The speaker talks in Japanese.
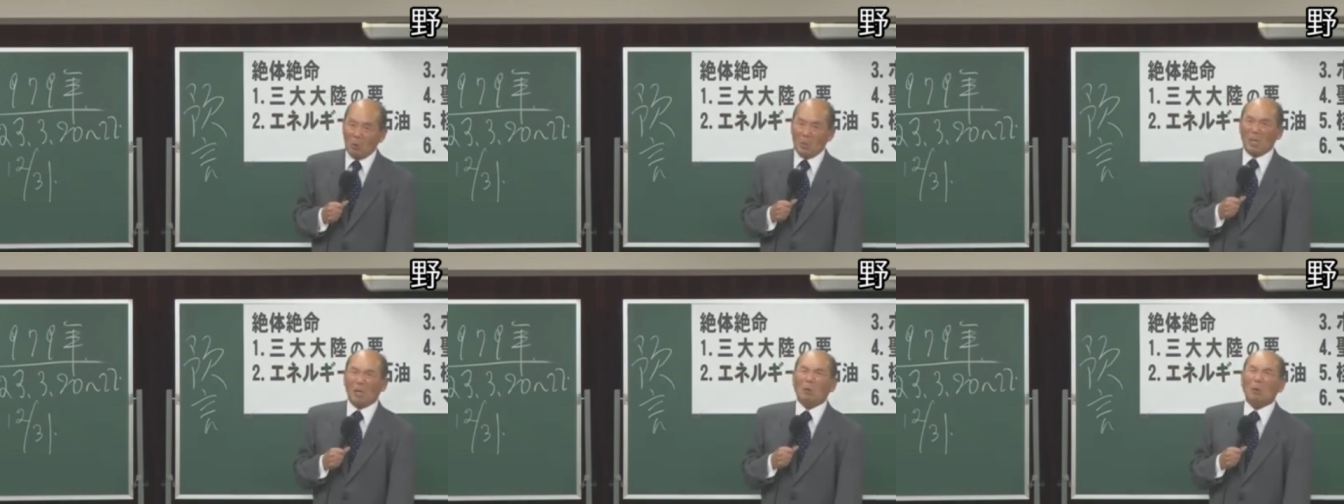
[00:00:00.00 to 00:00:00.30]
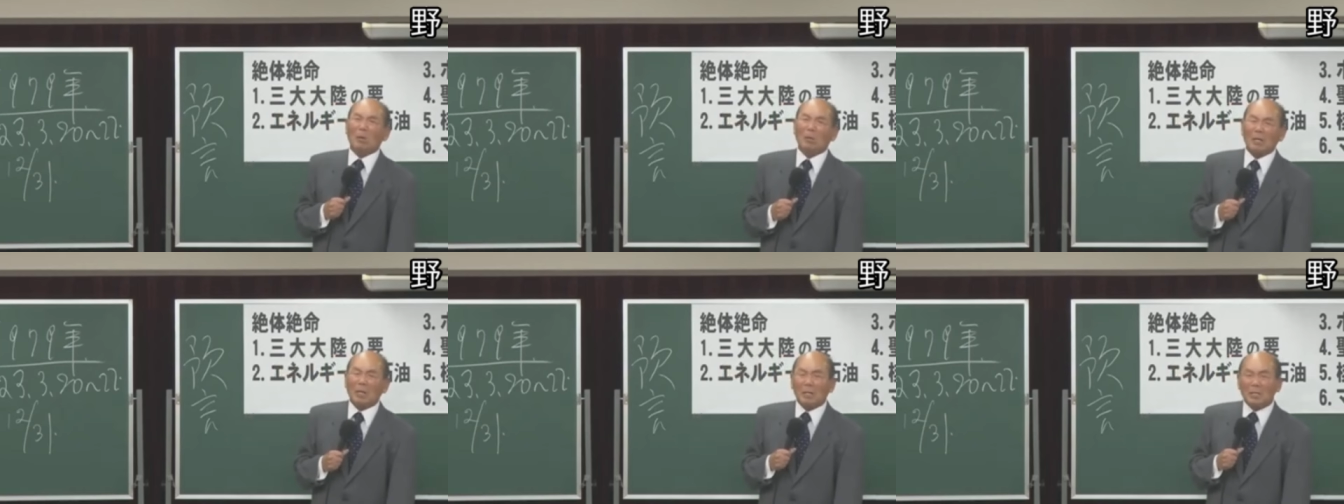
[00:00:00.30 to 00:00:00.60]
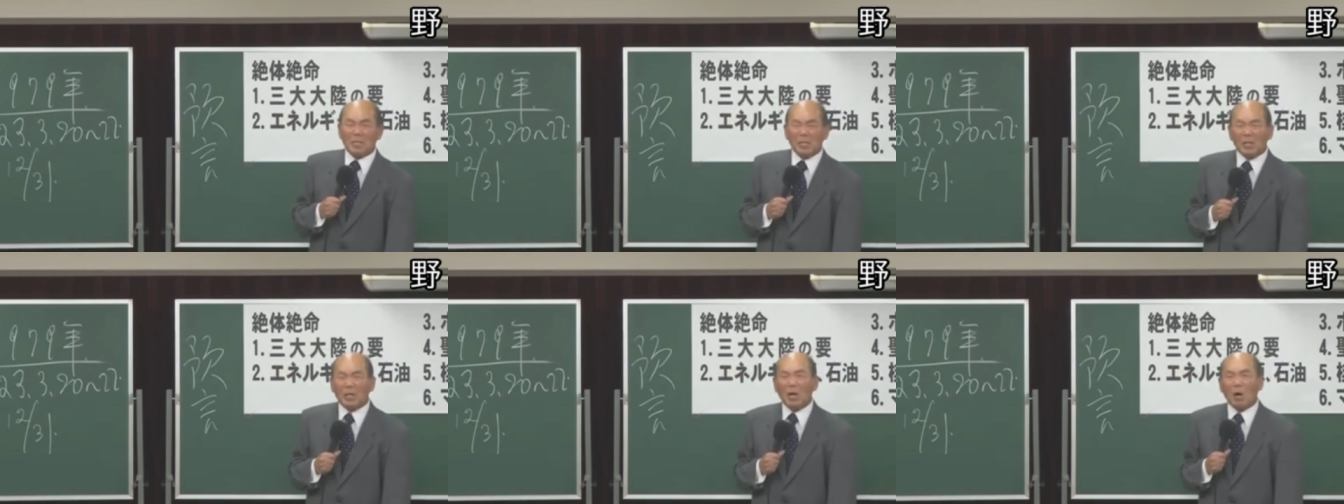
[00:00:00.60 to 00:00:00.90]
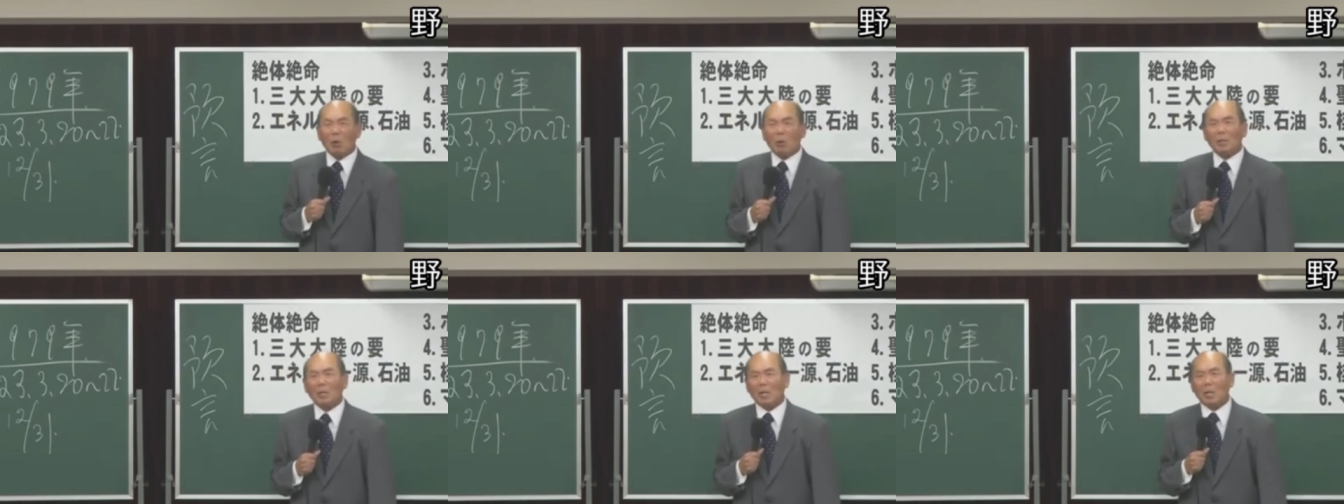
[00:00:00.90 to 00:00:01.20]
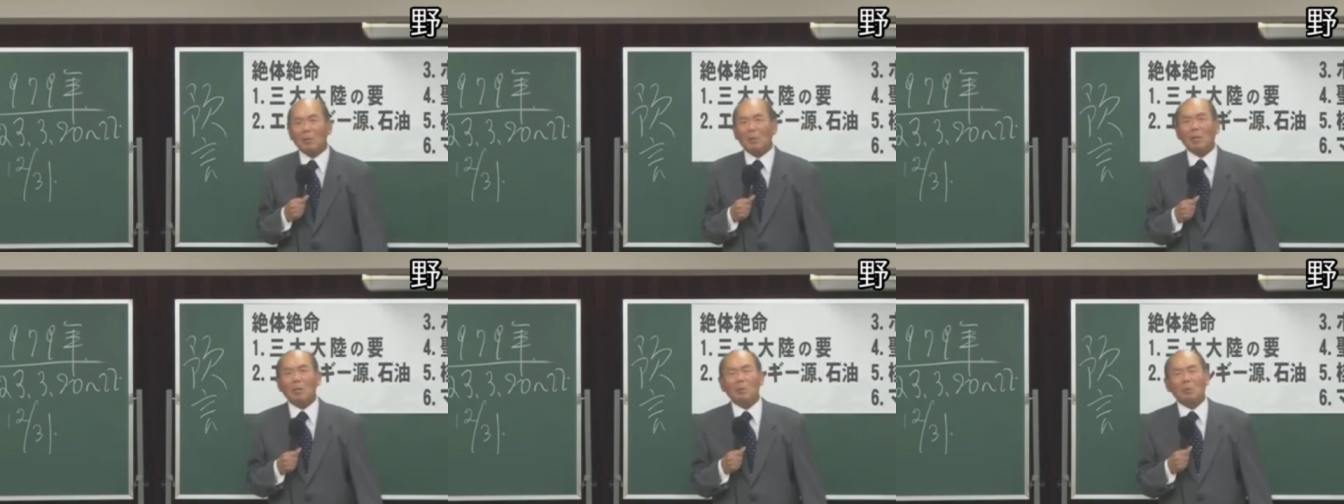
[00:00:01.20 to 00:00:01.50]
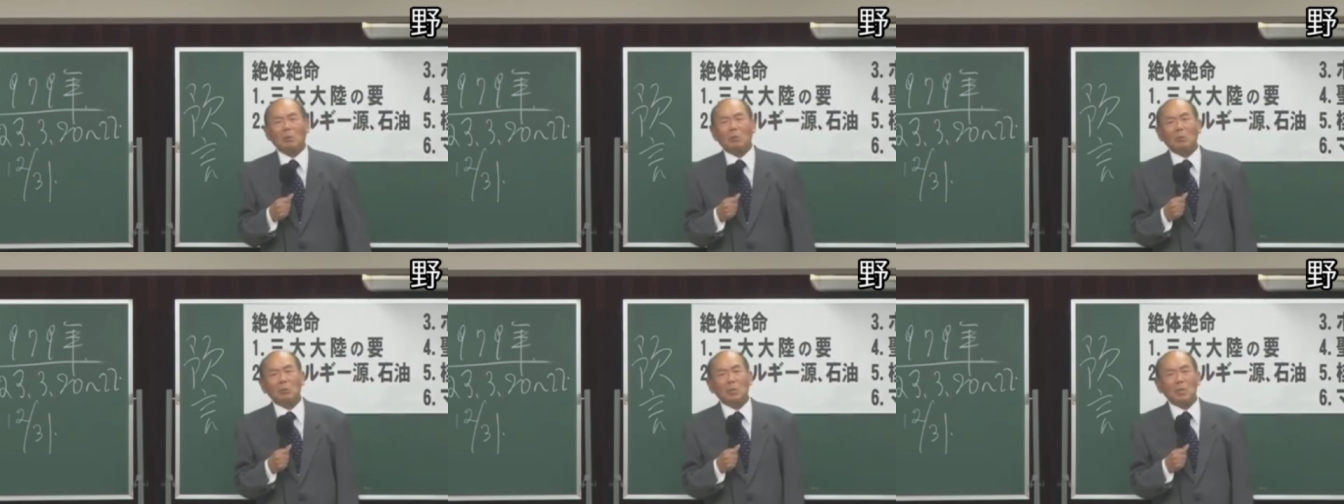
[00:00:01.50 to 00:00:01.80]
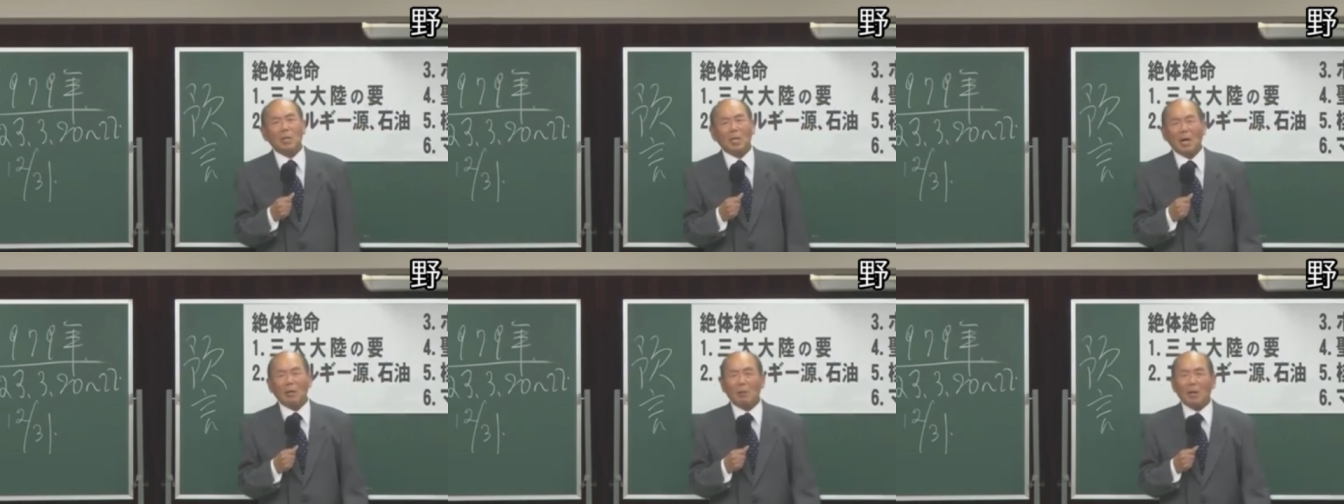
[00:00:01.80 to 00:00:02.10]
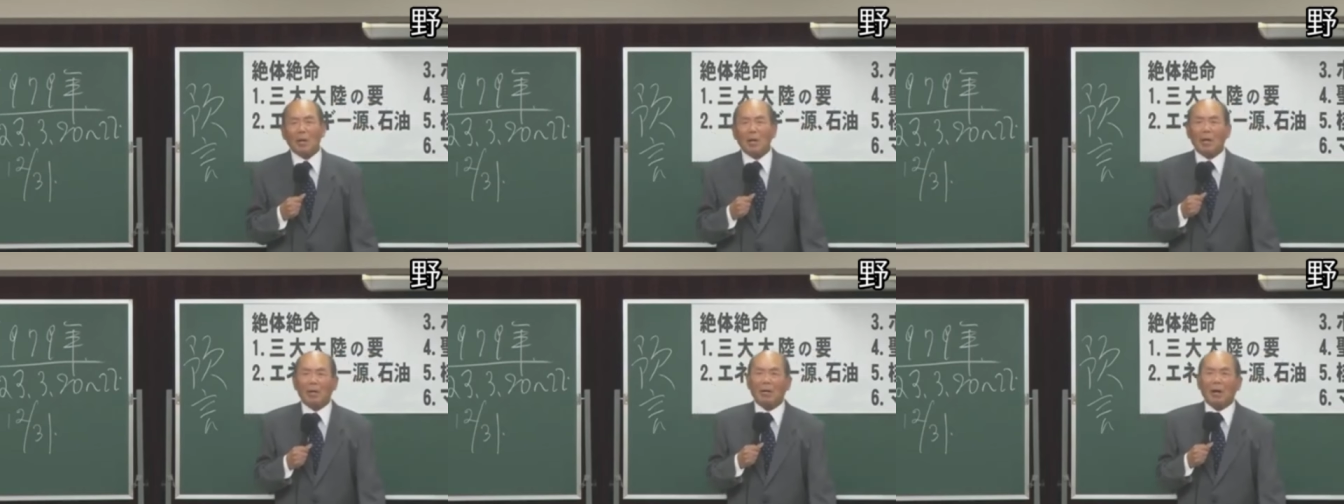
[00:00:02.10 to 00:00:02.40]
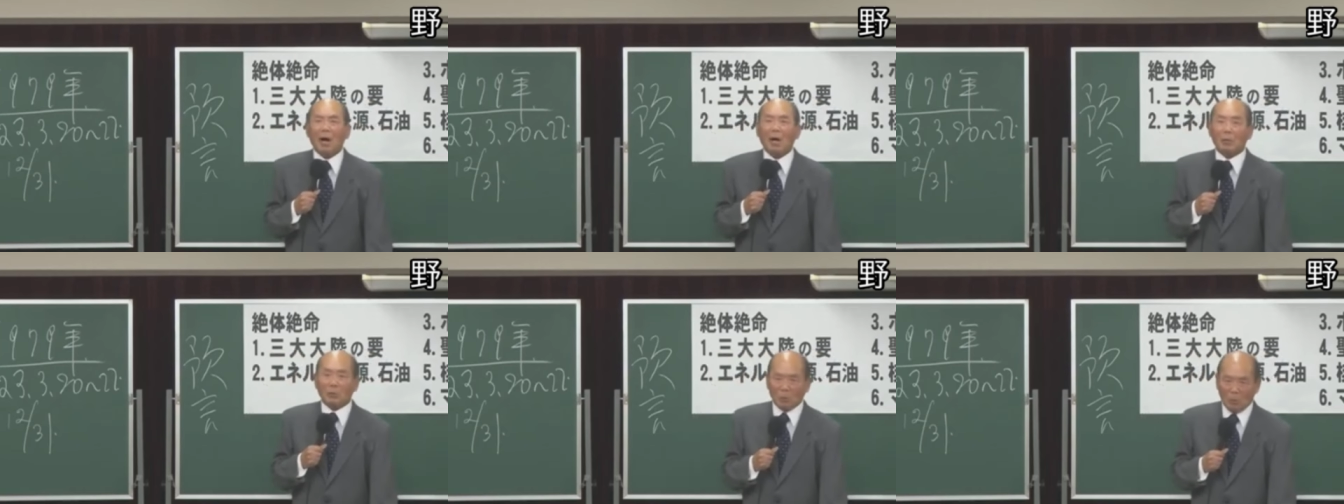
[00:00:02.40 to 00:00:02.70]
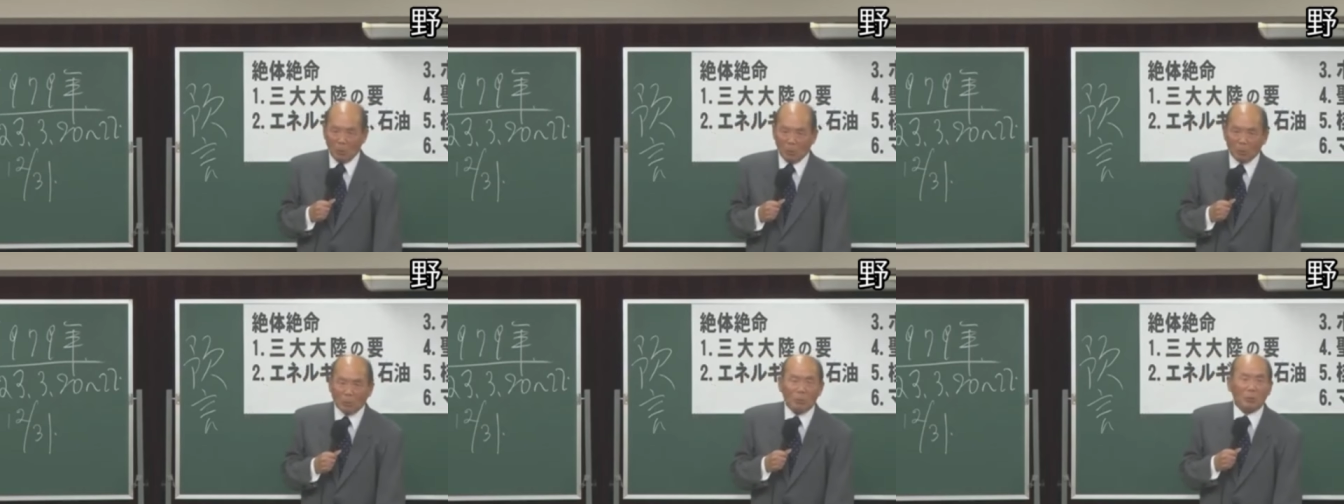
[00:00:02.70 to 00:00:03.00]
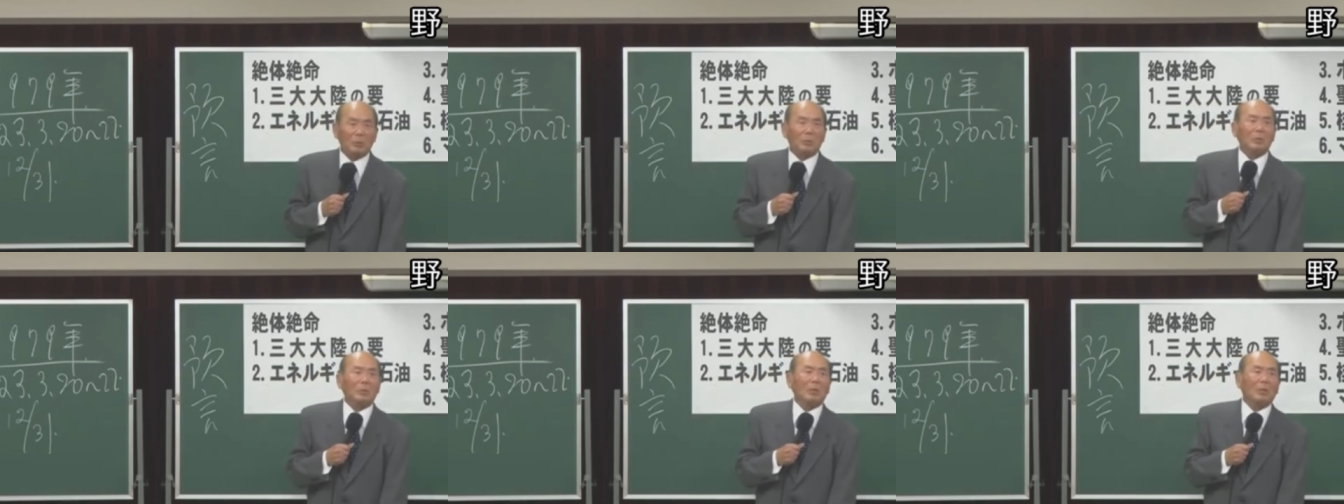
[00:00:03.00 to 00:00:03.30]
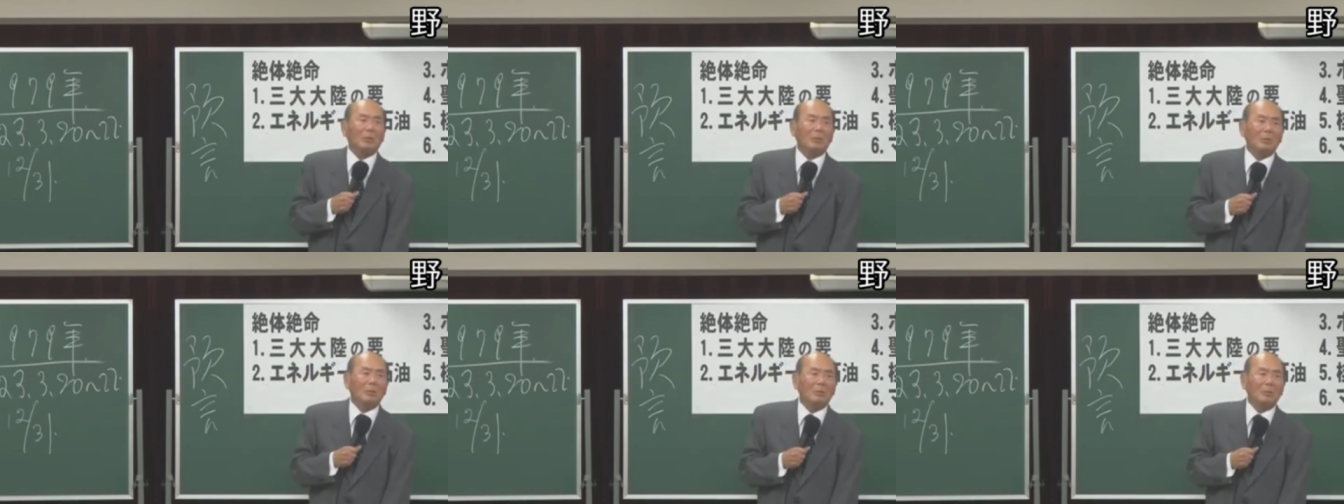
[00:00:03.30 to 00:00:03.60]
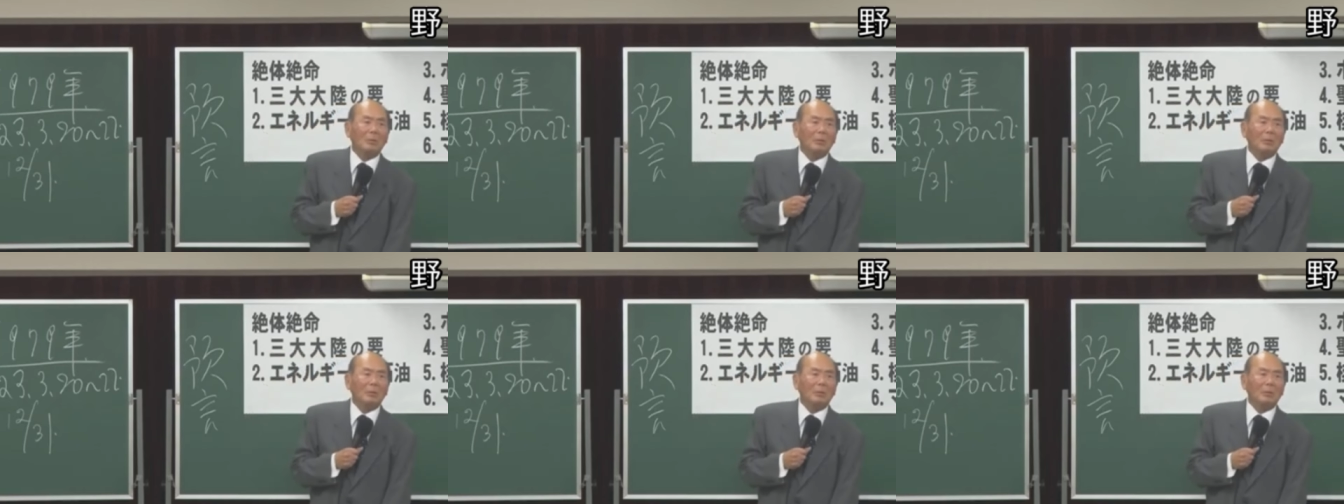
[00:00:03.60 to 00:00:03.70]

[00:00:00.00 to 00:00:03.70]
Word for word: んな大きな地震が起きて今でも苦しんであるやないかそう苦しんでる